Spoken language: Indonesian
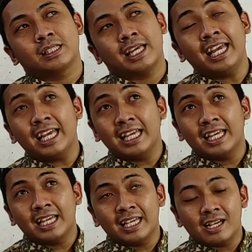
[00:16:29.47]
Eh,
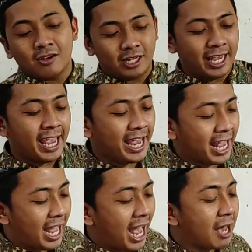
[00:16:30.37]
Oke, okay.
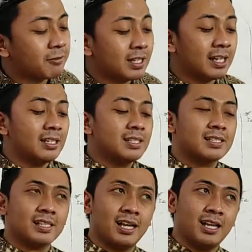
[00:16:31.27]
after
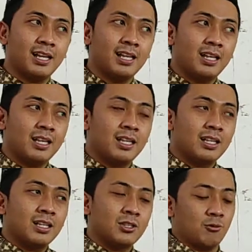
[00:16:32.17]
se
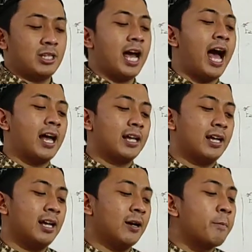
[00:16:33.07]
sudah. Ha
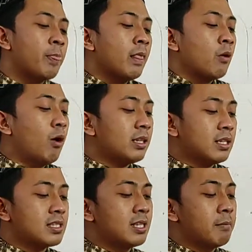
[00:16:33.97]
-ha. What
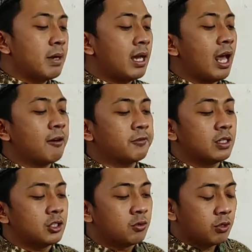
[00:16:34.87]
is the month after
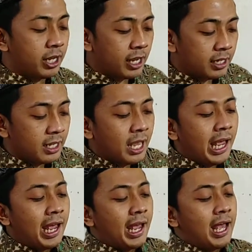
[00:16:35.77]
July?
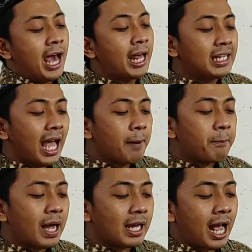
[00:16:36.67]
Hari
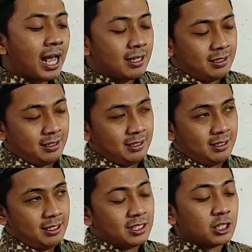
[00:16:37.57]
apakah
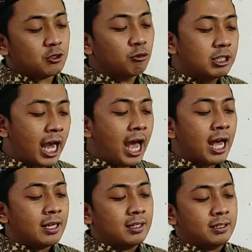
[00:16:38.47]
sesudah?
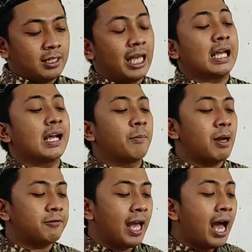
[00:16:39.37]
Eh,
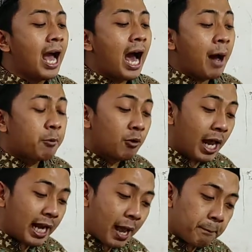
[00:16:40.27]
maaf ya, bulan
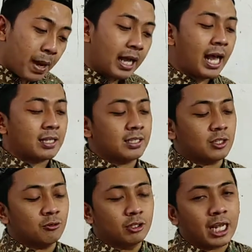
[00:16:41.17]
apakah
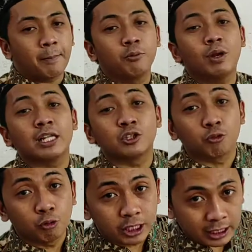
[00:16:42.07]
sesudah bulan
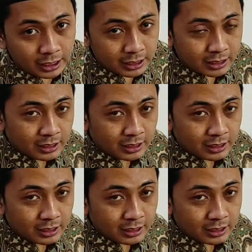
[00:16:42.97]
Juli?